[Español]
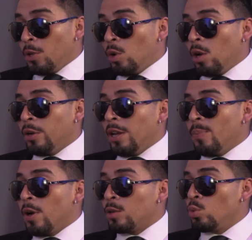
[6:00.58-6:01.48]
algo que le
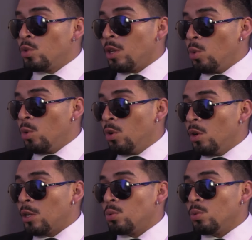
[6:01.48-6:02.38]
pongas un
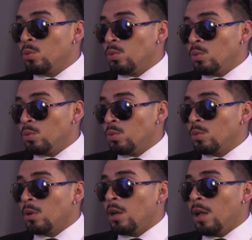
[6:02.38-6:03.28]
seguro a su,
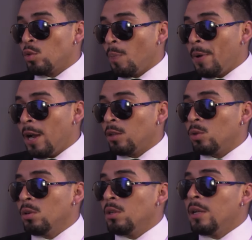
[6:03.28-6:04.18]
a su
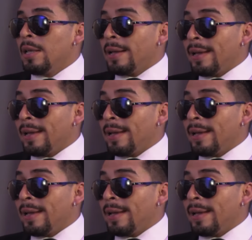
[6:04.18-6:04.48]
aparato que